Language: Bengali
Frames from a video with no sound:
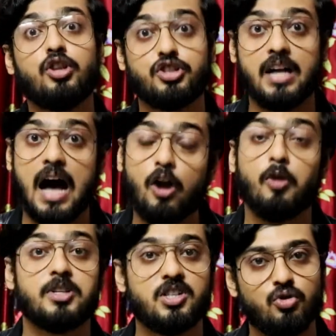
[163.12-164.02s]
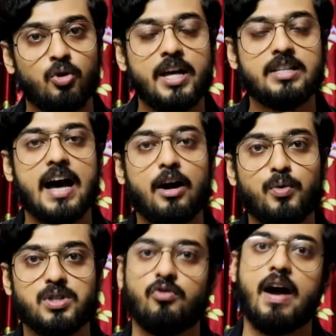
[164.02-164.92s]
সেটা আরও বেশি ছড়িয়ে যায় আরও
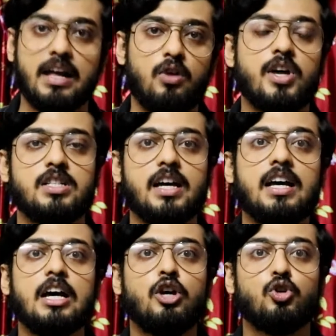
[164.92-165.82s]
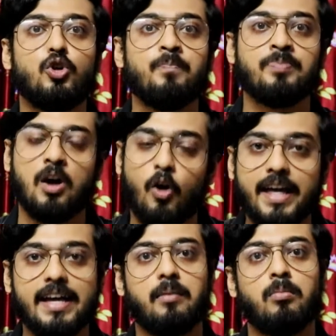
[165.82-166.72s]
বেশি ভাইরাল হয়ে যায় তো
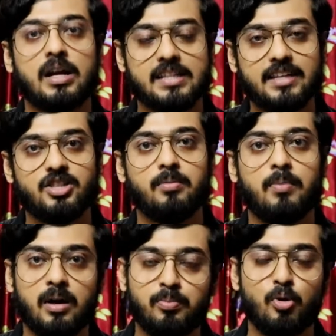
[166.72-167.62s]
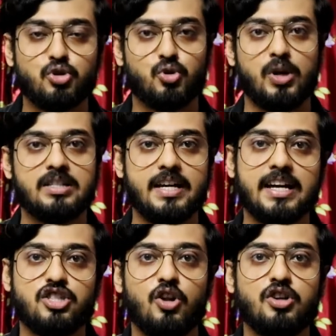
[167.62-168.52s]
অনেকে মাথায় সে প্রশ্নটা
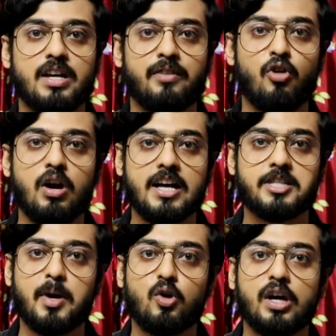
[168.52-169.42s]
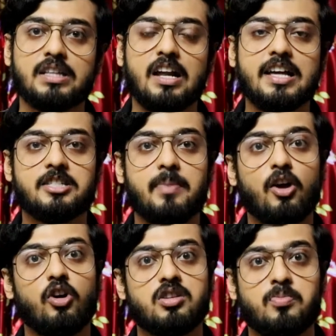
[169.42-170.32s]
জেগেছিল যে ভোল্টাস বেকো কি তাহলে ইস্ট
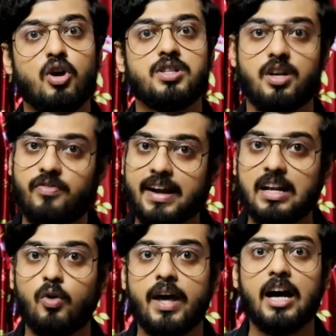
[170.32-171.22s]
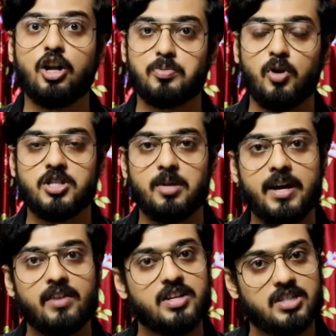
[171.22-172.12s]
বেঙ্গলের স্পন্সর ফাইনাল হয়ে গেল স্পন্সর বা
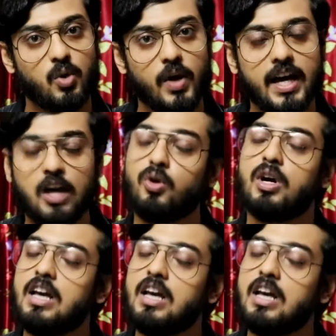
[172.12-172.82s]
ইনভেস্টার হয়ে গেল